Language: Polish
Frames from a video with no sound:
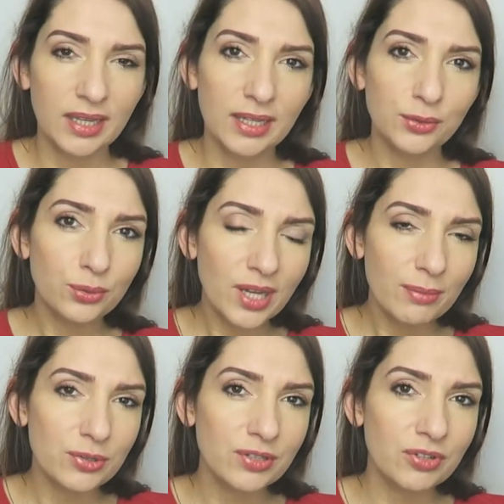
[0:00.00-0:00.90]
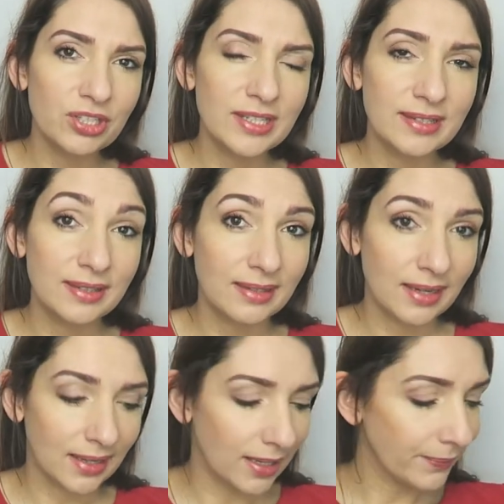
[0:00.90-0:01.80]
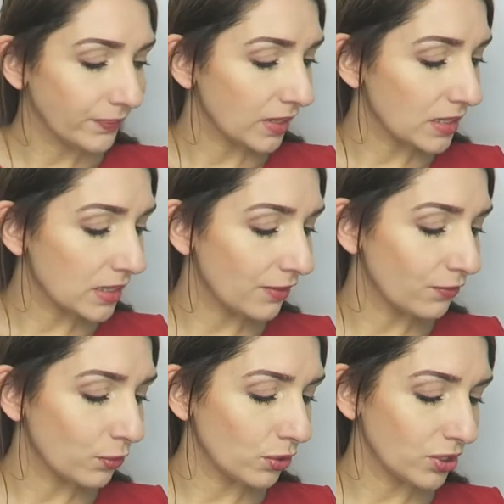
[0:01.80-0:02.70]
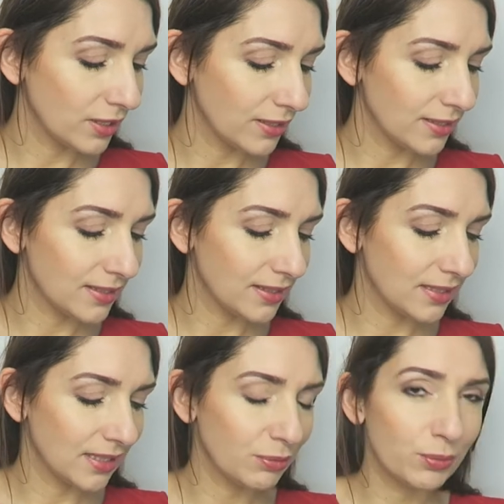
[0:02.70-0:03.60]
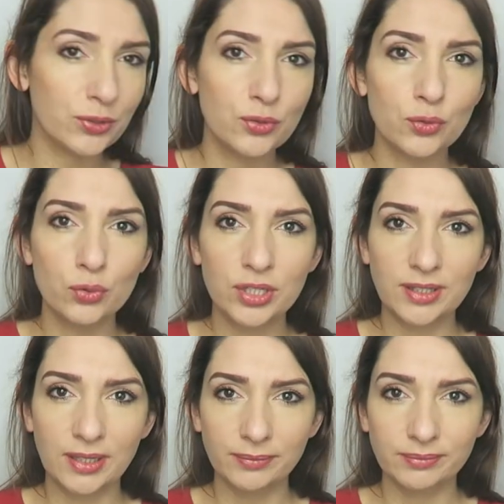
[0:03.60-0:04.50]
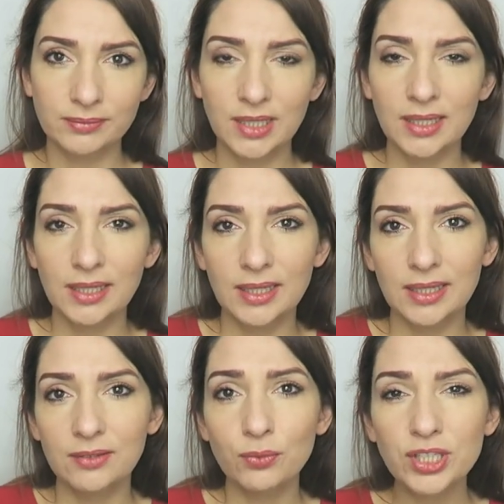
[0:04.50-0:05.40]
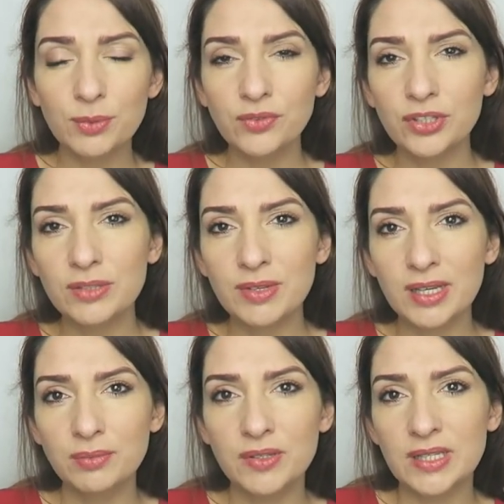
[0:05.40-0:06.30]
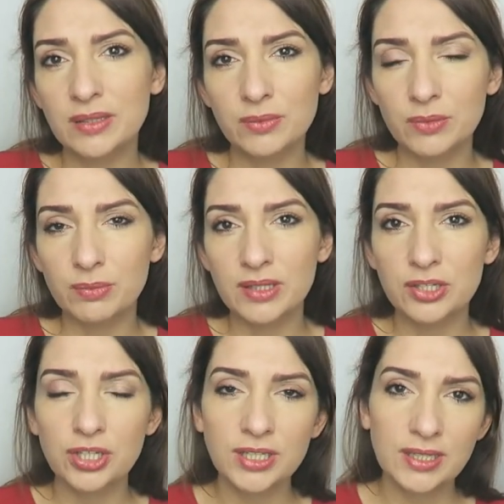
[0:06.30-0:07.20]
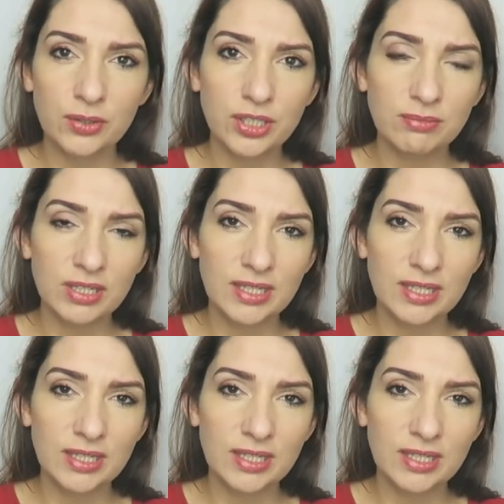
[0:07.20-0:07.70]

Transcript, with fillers: E, druga możliwość jest taka, że włosie jest e, po prostu zużyte, E, włosie powinno się zmieniać między, między 6 a 8